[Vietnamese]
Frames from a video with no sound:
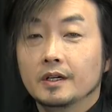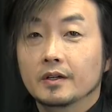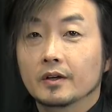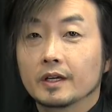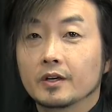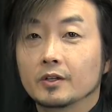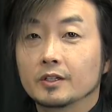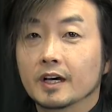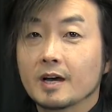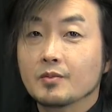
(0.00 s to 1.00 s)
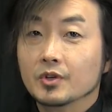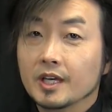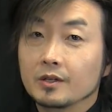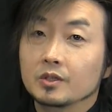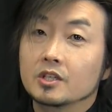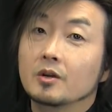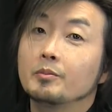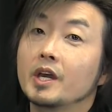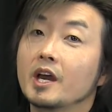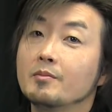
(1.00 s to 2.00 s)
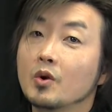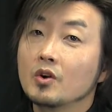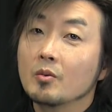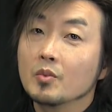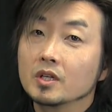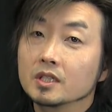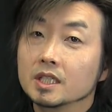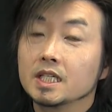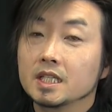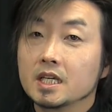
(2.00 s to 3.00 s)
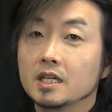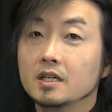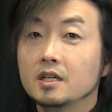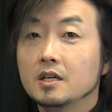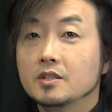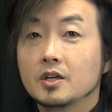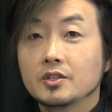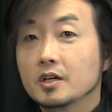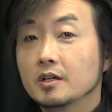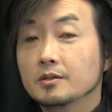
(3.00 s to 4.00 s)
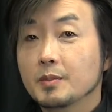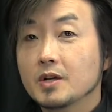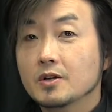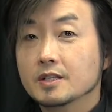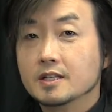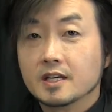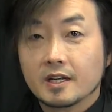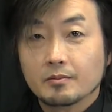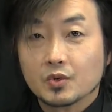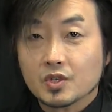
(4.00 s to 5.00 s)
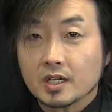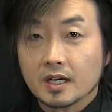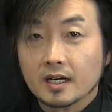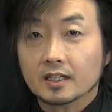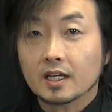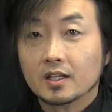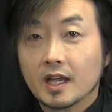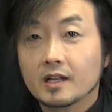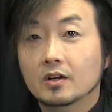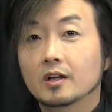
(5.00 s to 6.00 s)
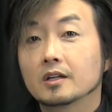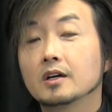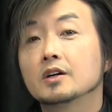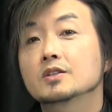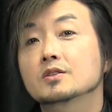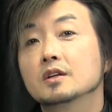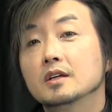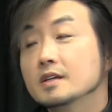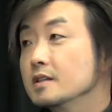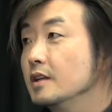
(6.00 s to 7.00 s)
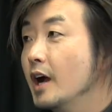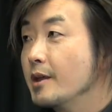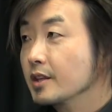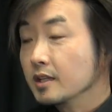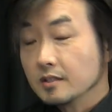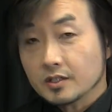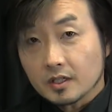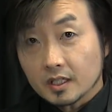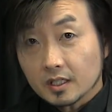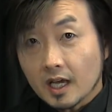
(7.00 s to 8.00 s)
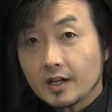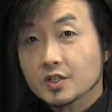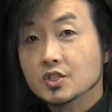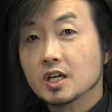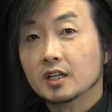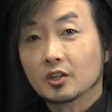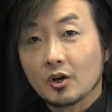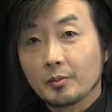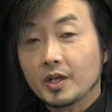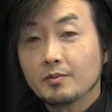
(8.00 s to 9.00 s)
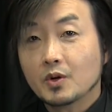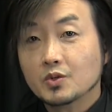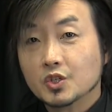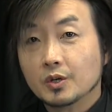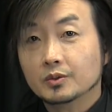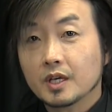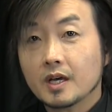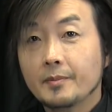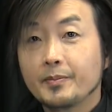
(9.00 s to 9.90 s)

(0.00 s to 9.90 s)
nói còn nữa các mục kia đôi thì có bé hay mong hồ mong gì thì nho nho bé họ sát sát một sát đèn là thái tê nó là lỡ họ lỡ hay lỡ cho nên thái là họ chạy tỏ bé mong rồng thì